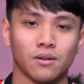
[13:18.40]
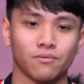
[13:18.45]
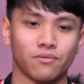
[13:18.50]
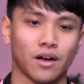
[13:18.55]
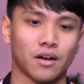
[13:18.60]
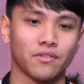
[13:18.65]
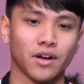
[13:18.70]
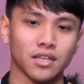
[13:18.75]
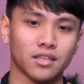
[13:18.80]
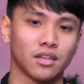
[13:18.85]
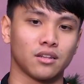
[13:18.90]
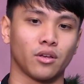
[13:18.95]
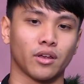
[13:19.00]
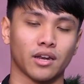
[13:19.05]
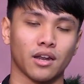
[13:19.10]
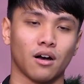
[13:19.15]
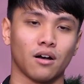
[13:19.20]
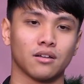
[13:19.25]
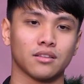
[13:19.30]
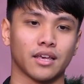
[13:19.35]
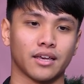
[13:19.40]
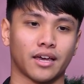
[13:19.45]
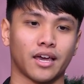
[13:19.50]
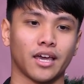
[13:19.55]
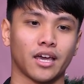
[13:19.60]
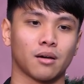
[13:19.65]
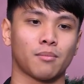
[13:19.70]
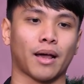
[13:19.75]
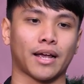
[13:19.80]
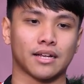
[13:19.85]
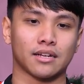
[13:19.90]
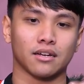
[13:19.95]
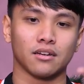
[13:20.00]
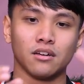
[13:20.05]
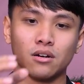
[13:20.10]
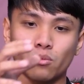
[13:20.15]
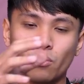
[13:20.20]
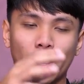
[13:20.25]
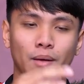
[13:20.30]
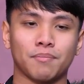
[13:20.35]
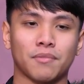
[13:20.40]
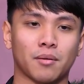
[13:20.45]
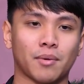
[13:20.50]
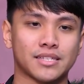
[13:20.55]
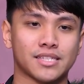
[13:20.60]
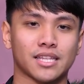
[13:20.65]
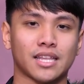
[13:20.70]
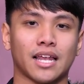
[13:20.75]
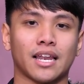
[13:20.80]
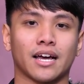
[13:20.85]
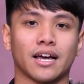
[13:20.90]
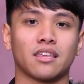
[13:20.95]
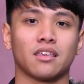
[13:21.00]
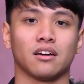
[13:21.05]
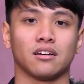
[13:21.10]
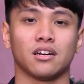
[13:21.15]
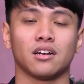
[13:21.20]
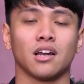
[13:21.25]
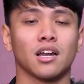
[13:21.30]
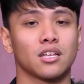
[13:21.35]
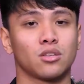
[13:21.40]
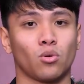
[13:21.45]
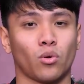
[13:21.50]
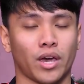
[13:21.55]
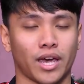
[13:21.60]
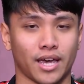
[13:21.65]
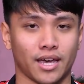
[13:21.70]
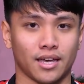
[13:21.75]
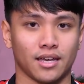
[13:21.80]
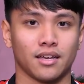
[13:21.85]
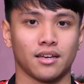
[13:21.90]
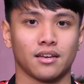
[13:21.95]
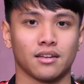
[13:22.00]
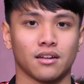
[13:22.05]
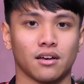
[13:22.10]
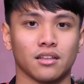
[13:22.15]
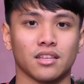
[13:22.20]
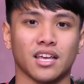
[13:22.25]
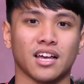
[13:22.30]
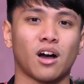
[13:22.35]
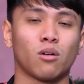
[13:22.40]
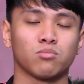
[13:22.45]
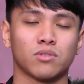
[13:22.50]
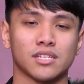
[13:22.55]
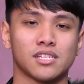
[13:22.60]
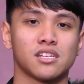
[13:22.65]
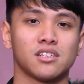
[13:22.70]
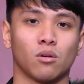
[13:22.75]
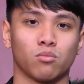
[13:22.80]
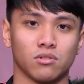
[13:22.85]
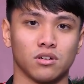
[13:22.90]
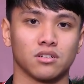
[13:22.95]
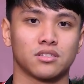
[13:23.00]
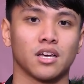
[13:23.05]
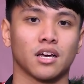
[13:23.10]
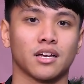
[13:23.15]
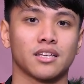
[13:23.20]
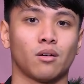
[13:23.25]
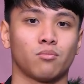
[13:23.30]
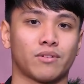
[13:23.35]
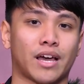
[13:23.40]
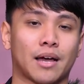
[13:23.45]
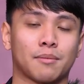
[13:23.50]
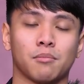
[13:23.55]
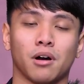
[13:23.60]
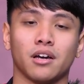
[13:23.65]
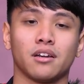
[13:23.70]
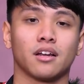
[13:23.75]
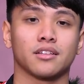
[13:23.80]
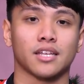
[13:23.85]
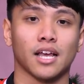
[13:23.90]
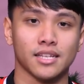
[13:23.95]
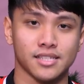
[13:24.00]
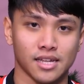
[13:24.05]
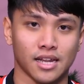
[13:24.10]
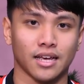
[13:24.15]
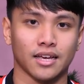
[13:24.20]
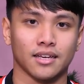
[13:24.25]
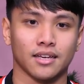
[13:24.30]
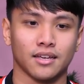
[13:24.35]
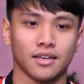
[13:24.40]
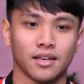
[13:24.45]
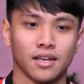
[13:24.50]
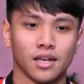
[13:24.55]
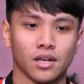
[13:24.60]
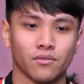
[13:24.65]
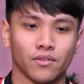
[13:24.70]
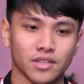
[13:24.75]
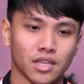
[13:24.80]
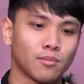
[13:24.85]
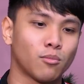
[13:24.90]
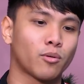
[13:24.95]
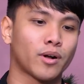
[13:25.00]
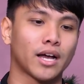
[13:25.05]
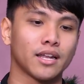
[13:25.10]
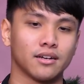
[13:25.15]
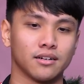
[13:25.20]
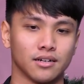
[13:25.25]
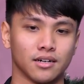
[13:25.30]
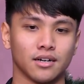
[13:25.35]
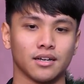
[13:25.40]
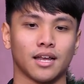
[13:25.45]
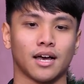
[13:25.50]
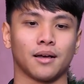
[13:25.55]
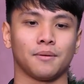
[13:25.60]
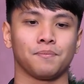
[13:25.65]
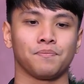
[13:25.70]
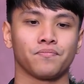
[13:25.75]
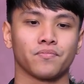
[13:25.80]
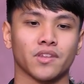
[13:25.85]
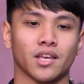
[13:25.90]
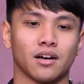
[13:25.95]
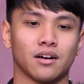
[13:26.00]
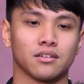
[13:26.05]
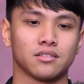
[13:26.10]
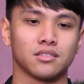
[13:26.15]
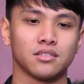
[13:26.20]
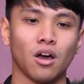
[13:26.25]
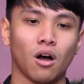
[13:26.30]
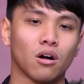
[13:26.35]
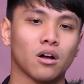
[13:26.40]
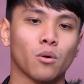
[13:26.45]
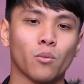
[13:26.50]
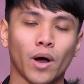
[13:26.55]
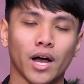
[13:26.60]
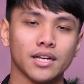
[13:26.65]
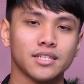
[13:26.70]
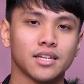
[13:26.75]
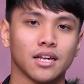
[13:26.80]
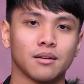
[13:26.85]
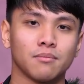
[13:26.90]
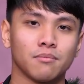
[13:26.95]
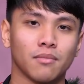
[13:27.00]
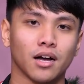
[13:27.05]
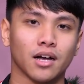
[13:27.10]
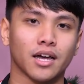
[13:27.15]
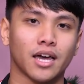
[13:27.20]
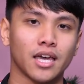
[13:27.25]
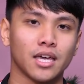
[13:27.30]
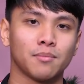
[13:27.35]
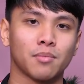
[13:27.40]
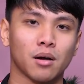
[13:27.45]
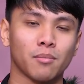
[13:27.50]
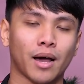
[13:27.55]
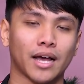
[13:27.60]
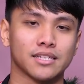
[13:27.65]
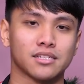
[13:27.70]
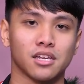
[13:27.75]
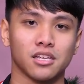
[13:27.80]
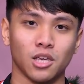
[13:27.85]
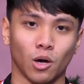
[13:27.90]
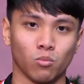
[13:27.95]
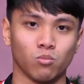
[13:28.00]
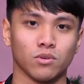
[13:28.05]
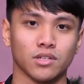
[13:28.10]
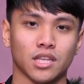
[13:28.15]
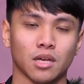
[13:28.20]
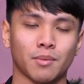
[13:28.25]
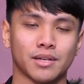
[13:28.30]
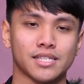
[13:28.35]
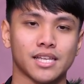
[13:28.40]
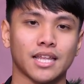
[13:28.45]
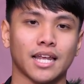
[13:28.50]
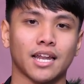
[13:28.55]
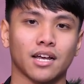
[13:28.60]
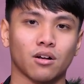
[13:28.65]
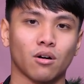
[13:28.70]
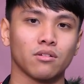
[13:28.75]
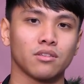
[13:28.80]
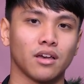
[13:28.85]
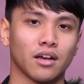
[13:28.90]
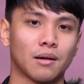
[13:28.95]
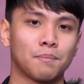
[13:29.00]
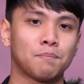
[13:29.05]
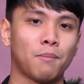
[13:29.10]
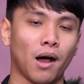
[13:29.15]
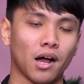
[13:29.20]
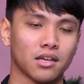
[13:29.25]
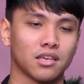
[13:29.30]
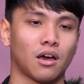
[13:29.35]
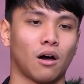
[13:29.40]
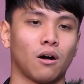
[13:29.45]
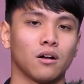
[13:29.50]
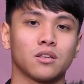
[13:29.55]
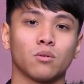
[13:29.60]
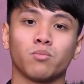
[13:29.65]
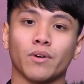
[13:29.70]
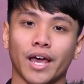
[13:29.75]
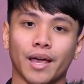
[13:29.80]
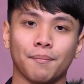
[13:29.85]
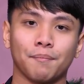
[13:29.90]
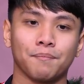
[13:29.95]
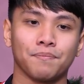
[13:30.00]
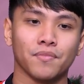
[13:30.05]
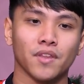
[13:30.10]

và với cái trình duyệt đó thì khi các bạn lướt web thì các bạn sẽ thấy là cái chữ nó rất là nhòe. Đó thì không thể sử dụng được cho cái dòng card mới RTX này. Và thêm một cái nữa là do cái quá trình mà khi mà các bạn sử dụng thì các bạn sẽ thấy là có những cái bug nhỏ trong game,